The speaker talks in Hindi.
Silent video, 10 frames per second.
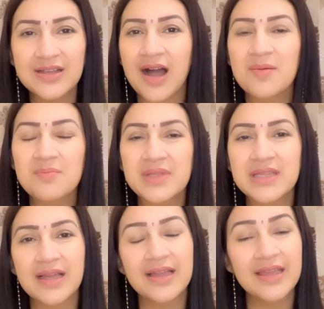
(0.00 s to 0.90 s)
काम
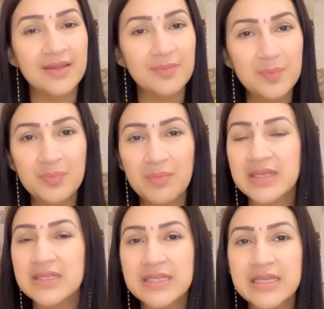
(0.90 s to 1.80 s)
मिलता है
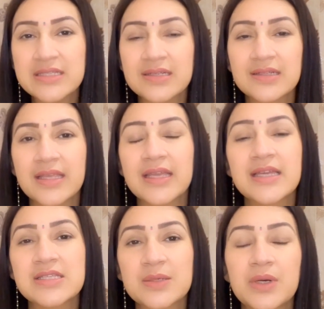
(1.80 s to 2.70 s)
मेडिटेट करते
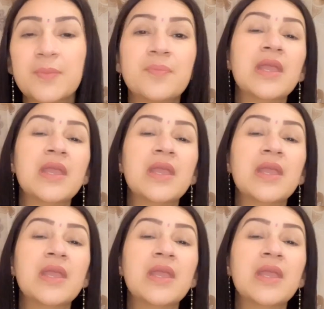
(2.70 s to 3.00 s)
हैं जब हम